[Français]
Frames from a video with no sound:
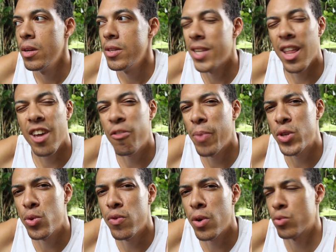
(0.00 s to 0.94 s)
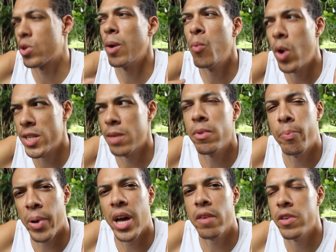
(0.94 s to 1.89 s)
Ça n'arrive pas souvent, en tout cas moi ça n'est
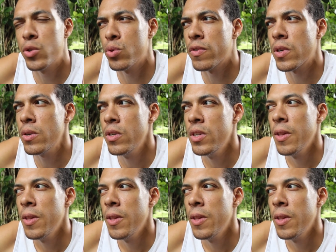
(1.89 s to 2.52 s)
pas arrivé souvent,